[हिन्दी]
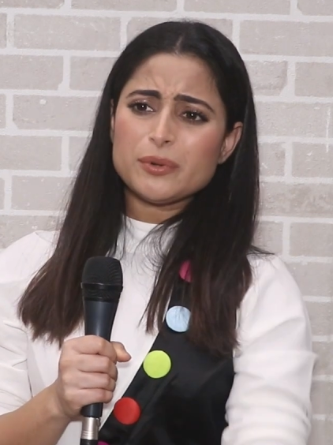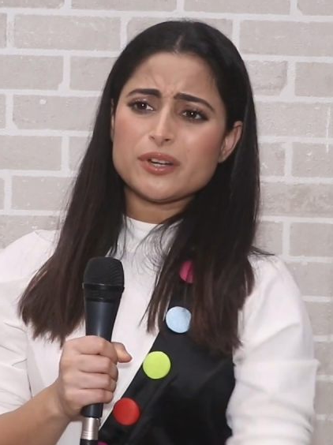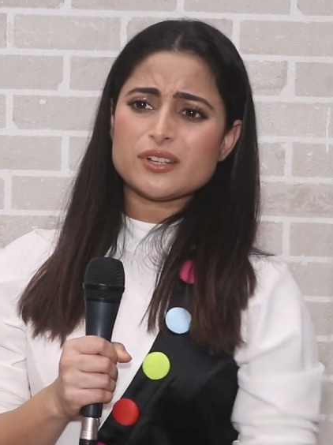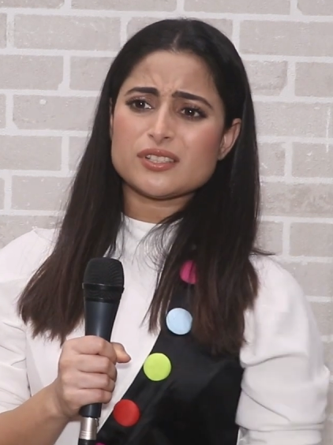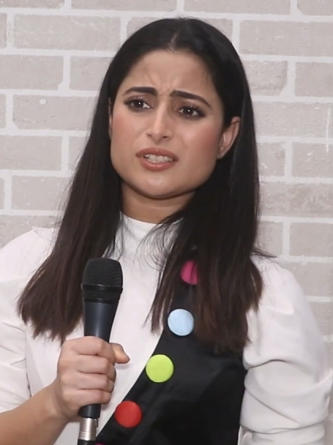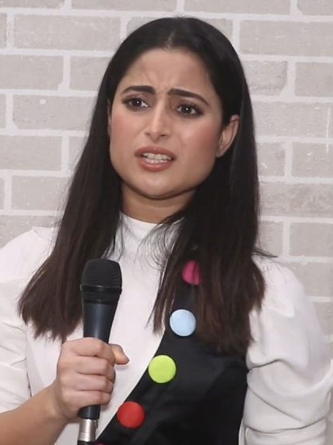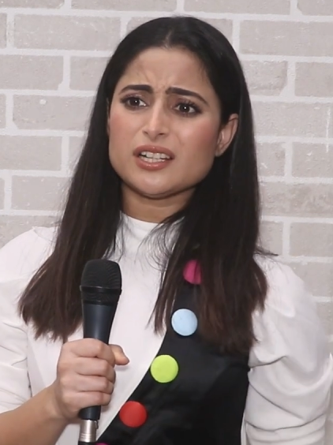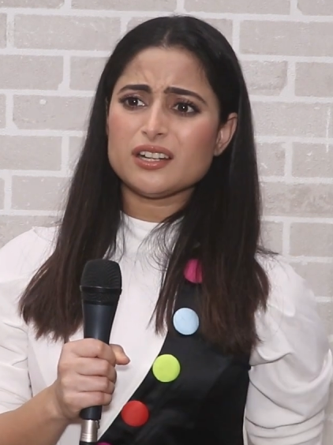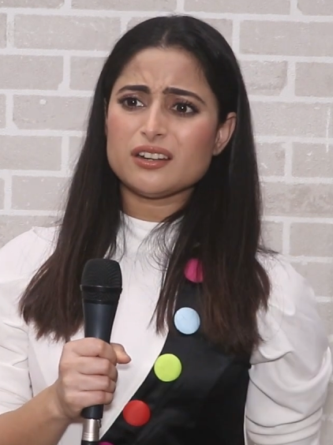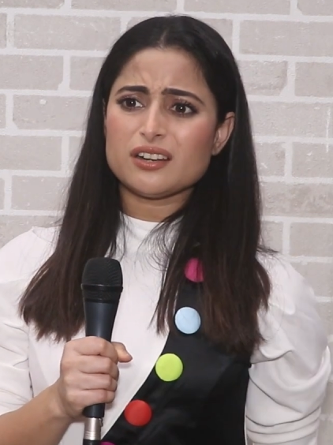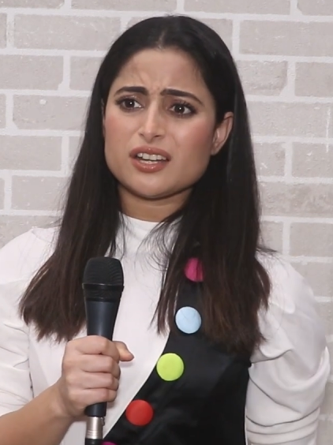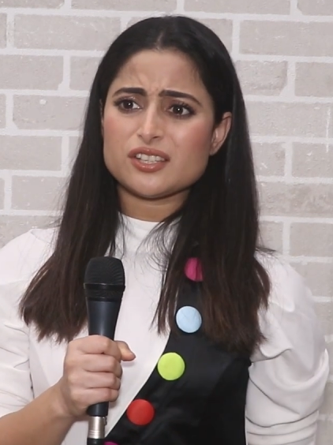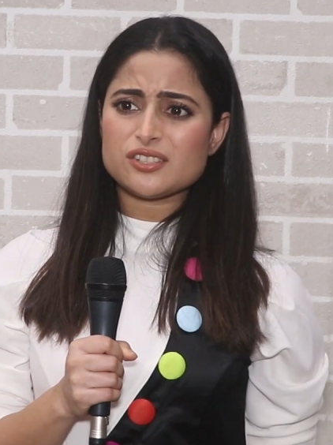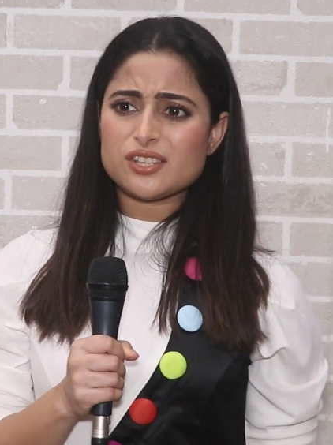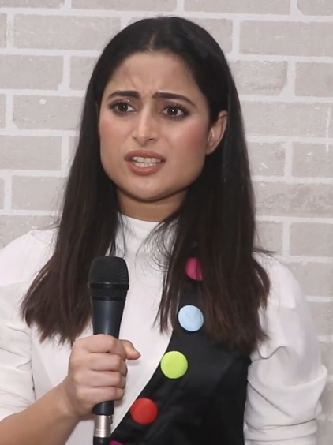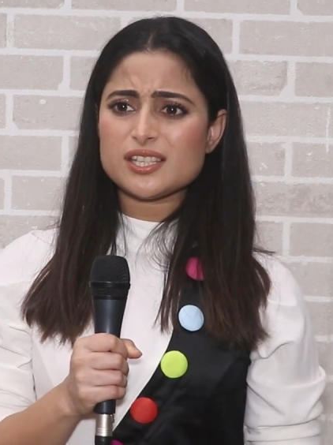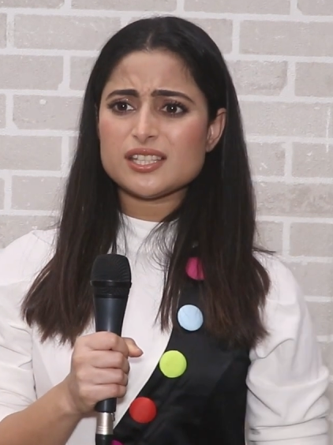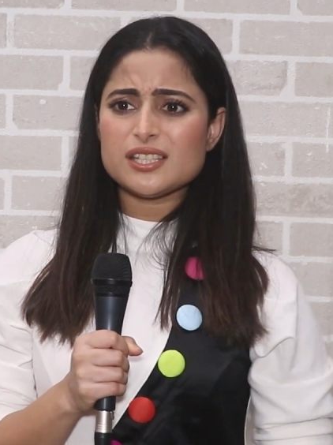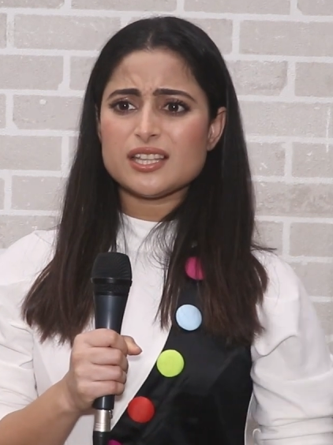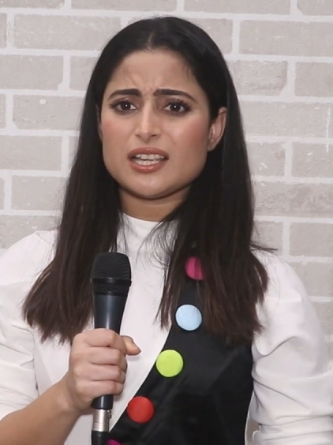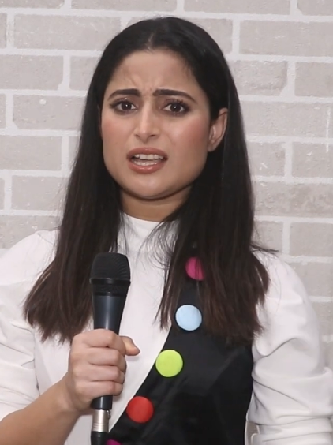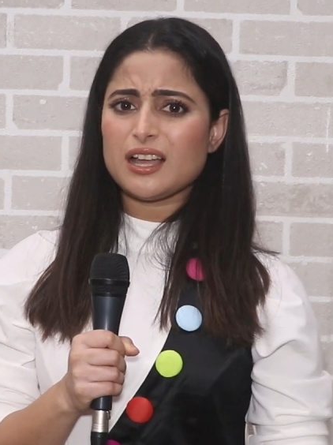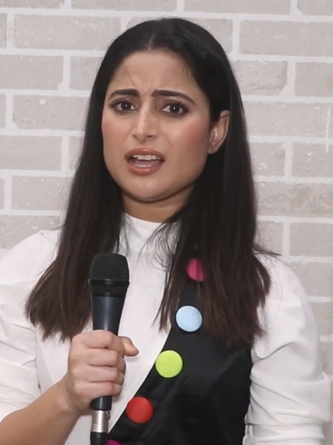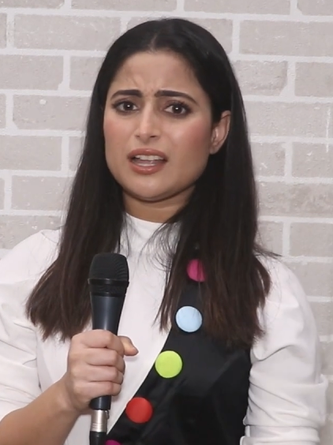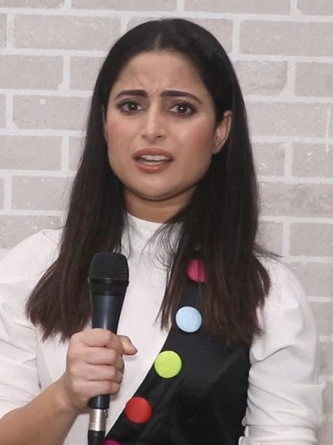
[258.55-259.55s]
पर्सनल ग्रजेस
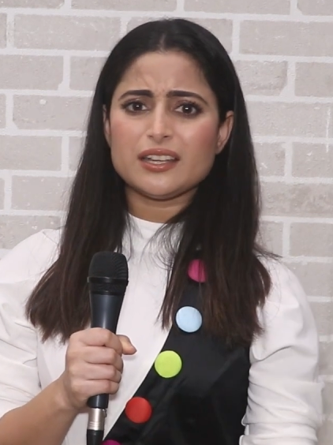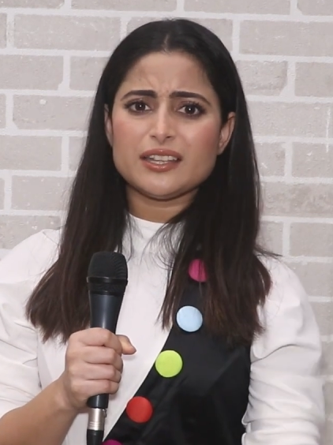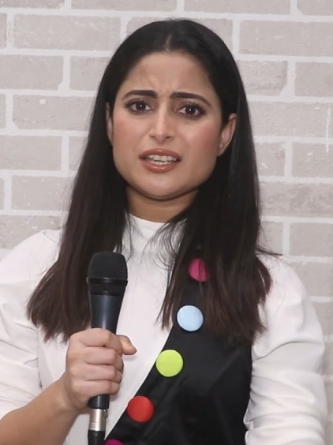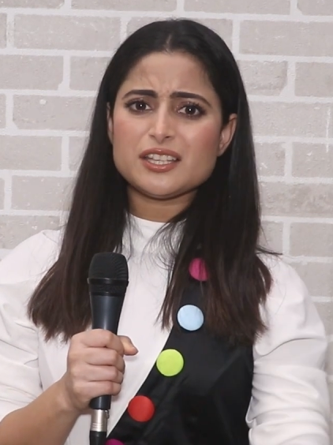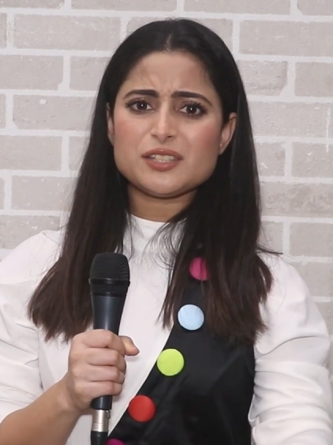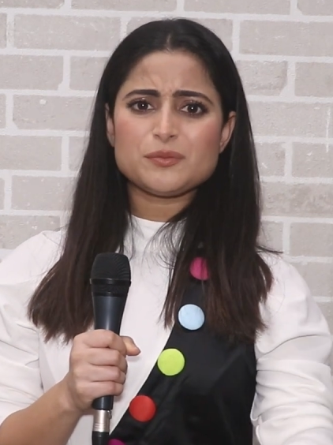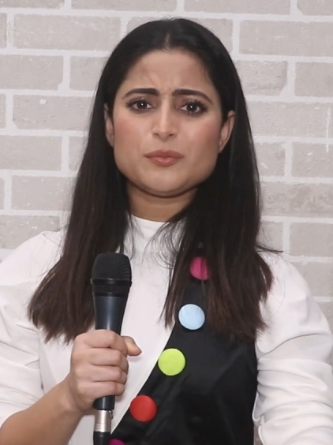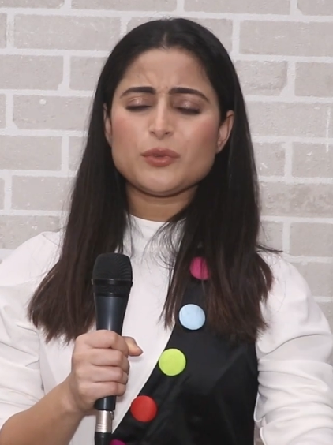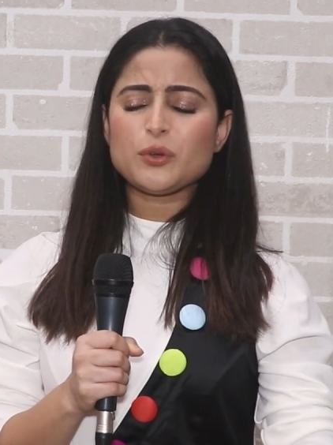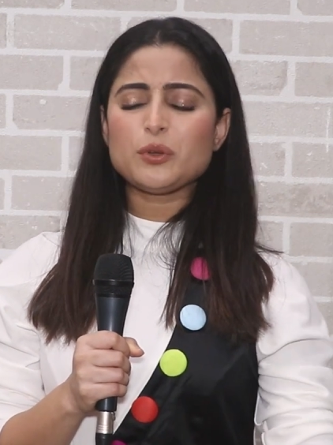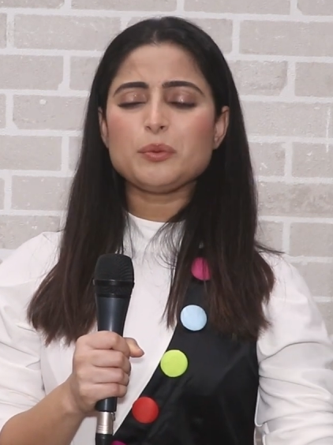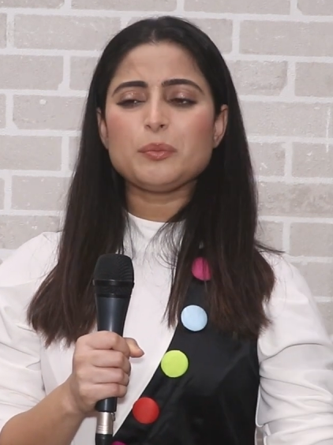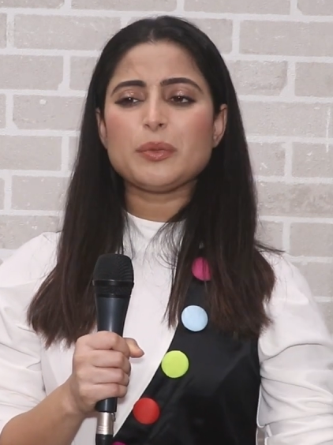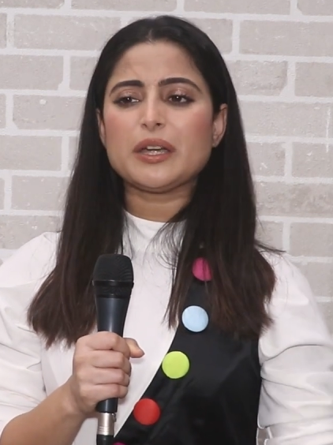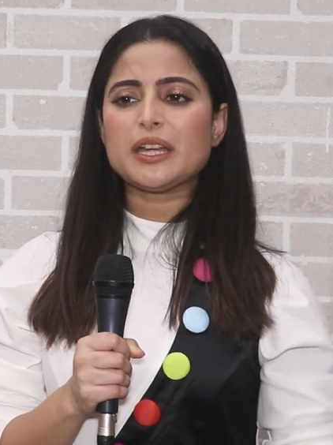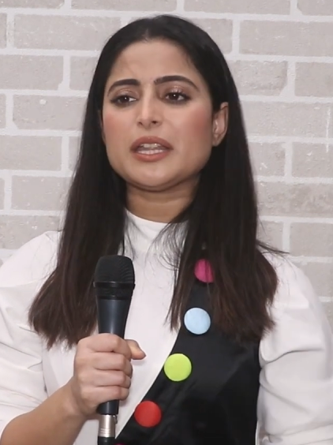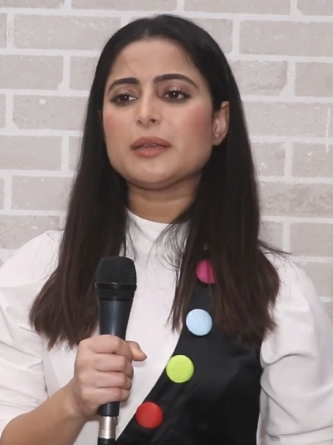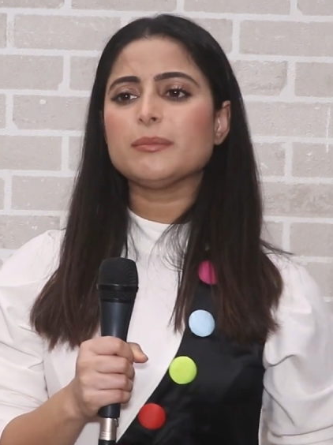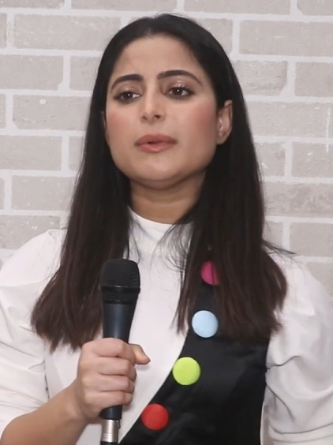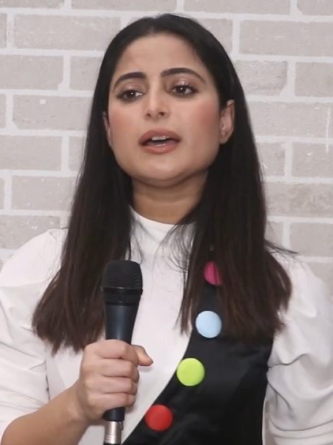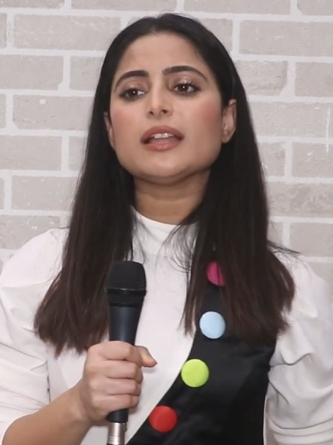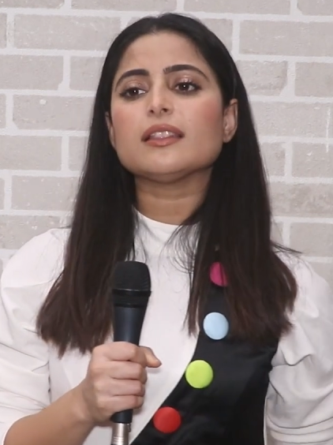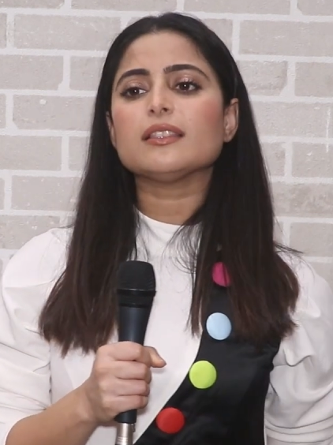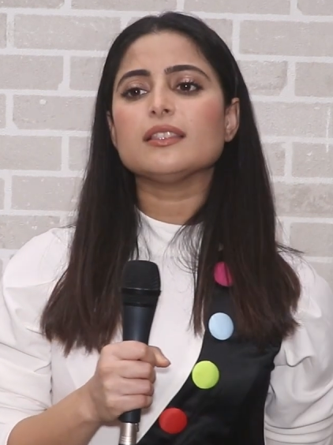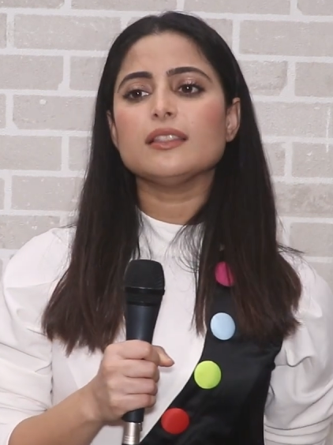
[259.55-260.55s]
निकाली है इसमें कोई बड़ी
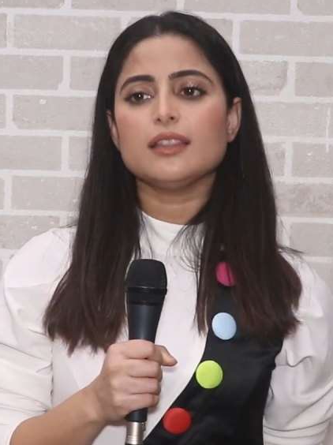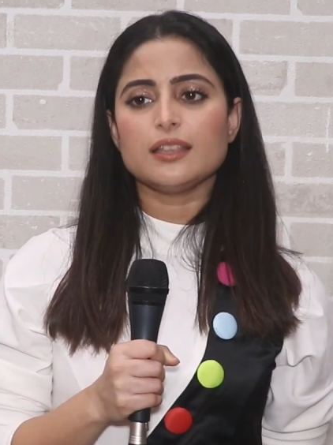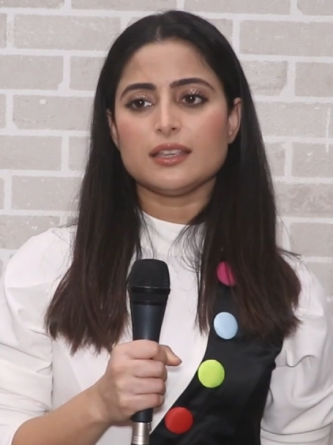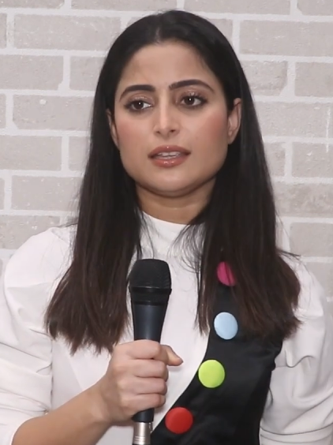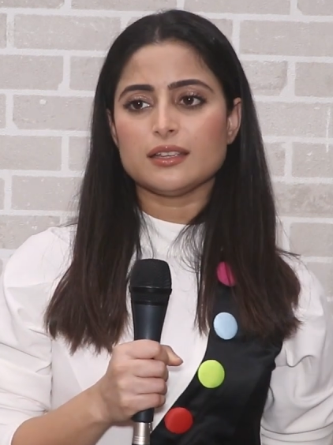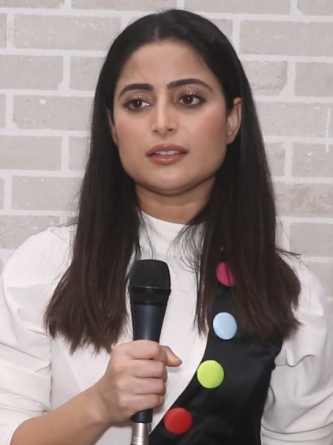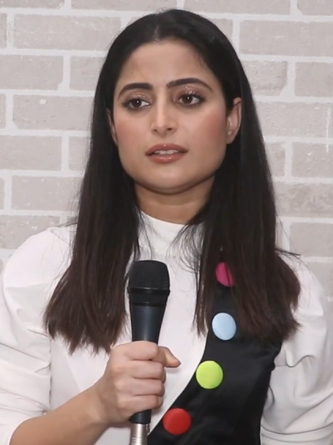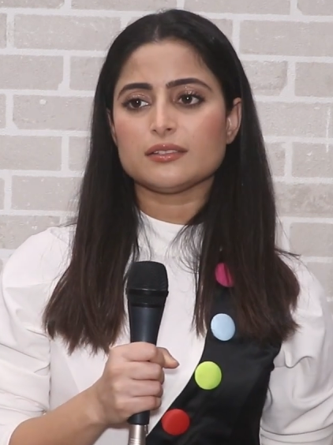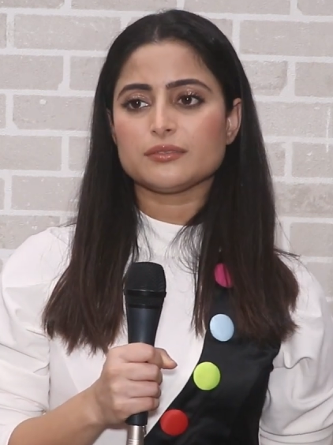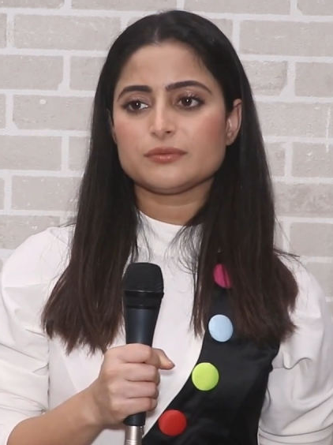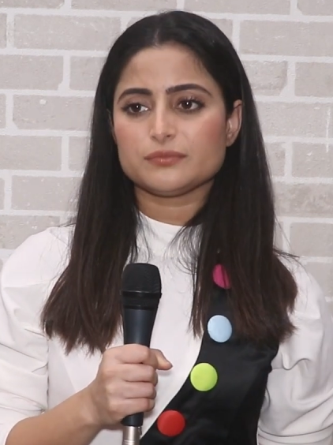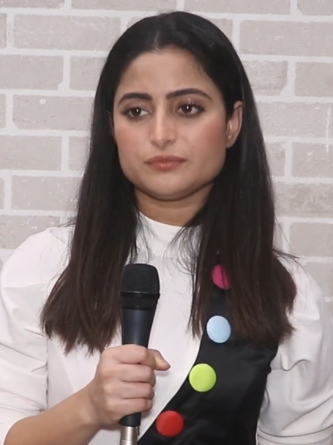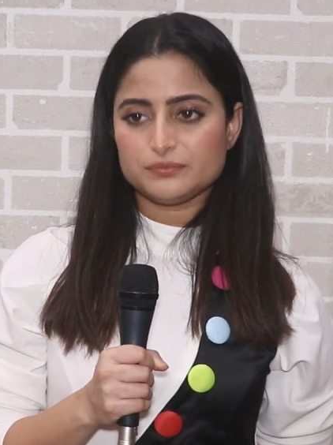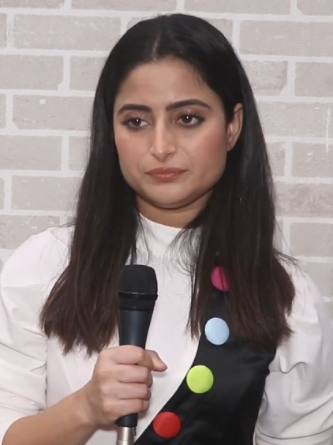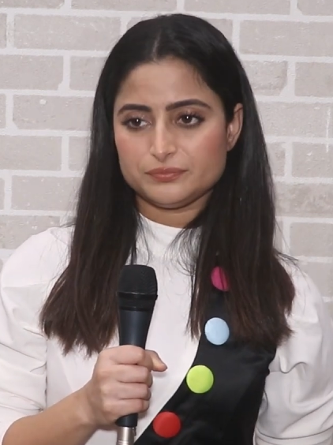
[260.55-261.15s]
बात नहीं है